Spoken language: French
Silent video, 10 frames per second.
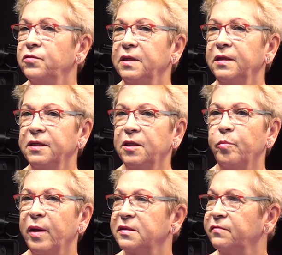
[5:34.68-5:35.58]
inquiétez
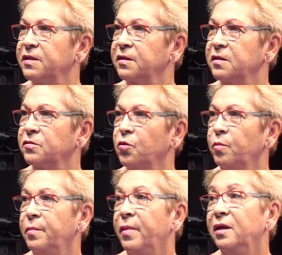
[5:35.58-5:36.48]
pas, ça va se
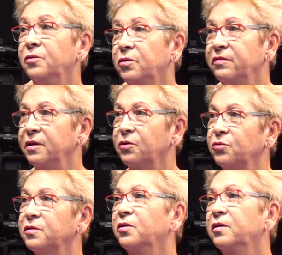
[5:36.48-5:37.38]
résorber. Ben non, avec
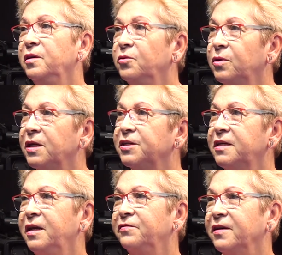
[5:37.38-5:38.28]
11 ganglions, la
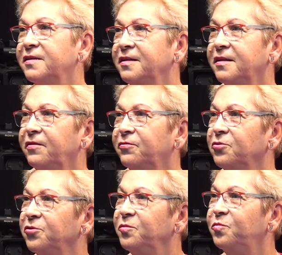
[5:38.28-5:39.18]
chaîne lymphatique, elle
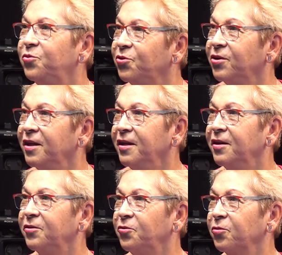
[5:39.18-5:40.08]
fonctionne plus.
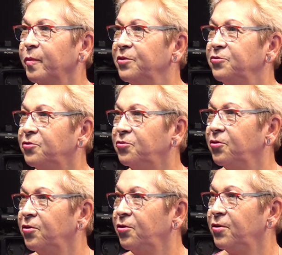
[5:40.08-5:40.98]
Donc, ben, du coup,
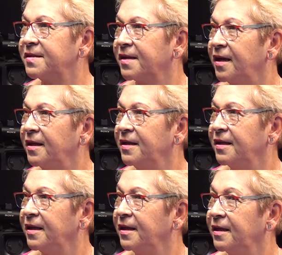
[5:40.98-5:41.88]
le, sein
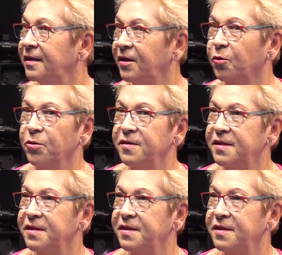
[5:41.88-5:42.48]
est nécrosé